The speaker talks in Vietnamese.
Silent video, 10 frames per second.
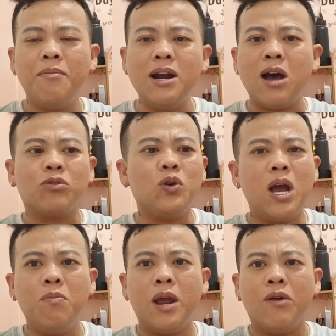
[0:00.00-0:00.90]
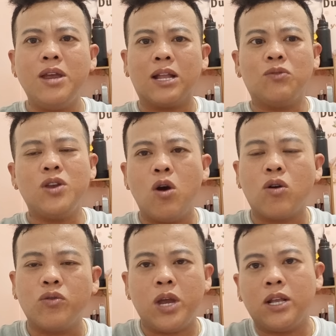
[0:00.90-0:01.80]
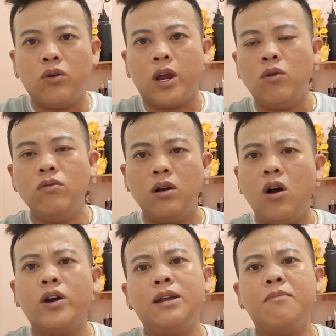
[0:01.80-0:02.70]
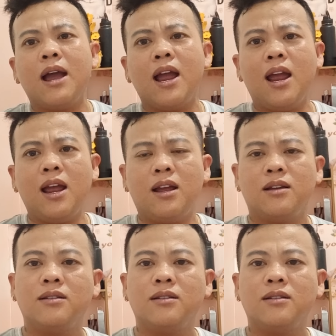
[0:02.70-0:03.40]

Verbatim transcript: mới đầu tôi không hiểu giờ tôi vô câu chuyện tôi hiểu thôi đi má